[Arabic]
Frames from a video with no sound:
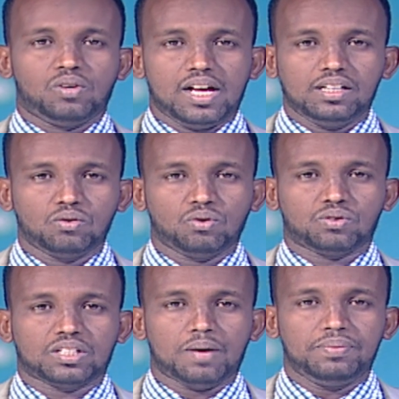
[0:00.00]

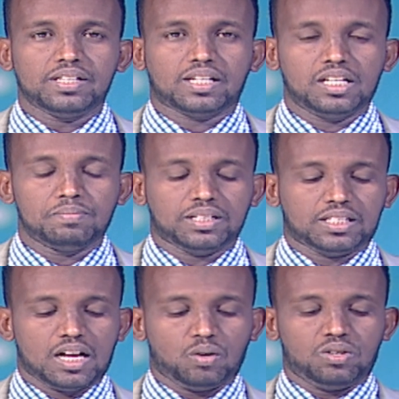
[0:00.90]
والآن تابعي
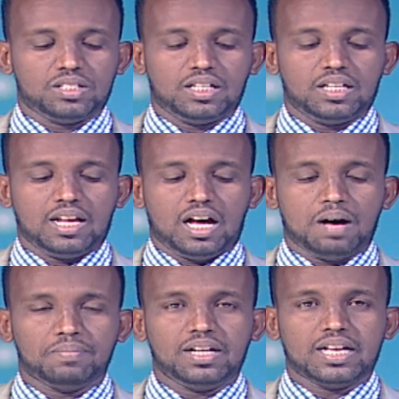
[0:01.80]
كلمة وزير
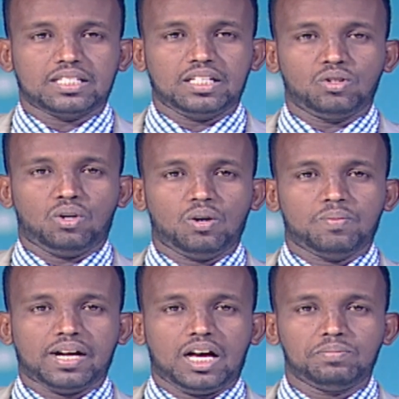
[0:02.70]
العمل السيد
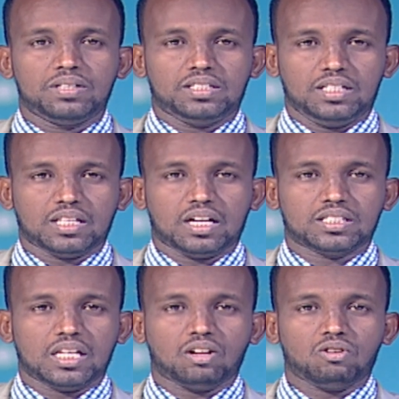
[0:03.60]
عمر عبد السعيد
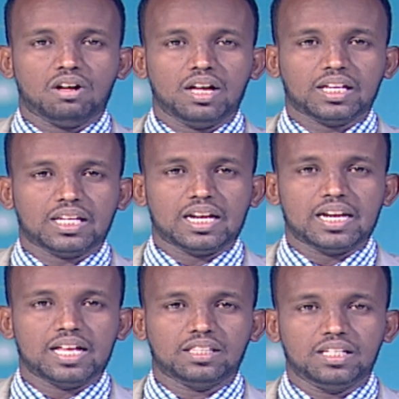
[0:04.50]
التي ألقاها
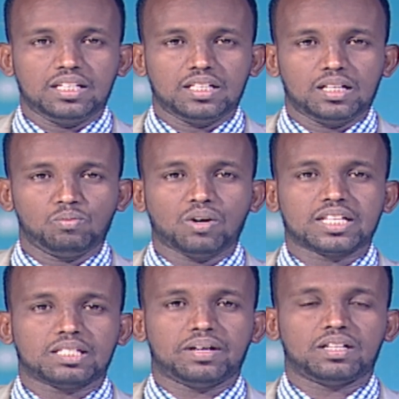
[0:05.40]
خلال هذه
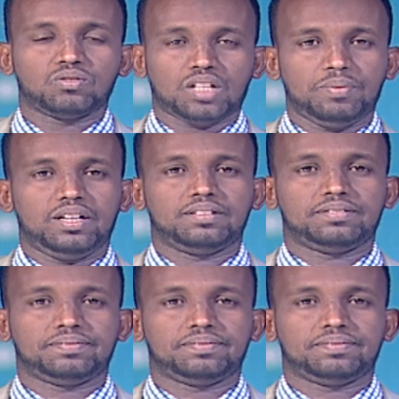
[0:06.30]
المناصرة نتابع